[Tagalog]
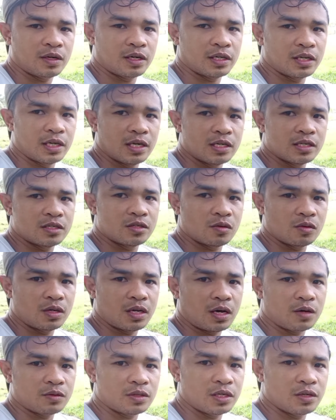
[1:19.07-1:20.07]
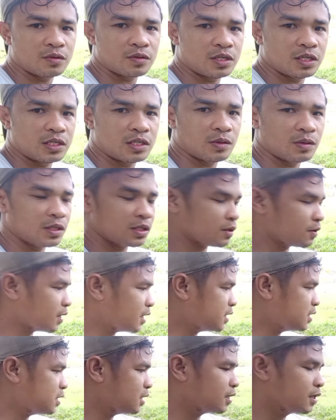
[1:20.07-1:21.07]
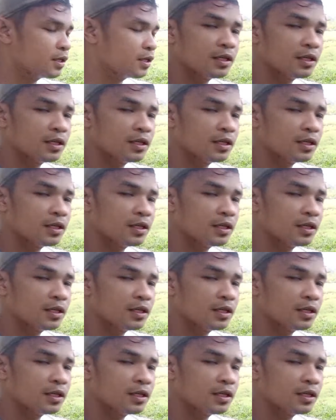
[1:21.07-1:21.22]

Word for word: And then sold out na yung sisiw nito guys.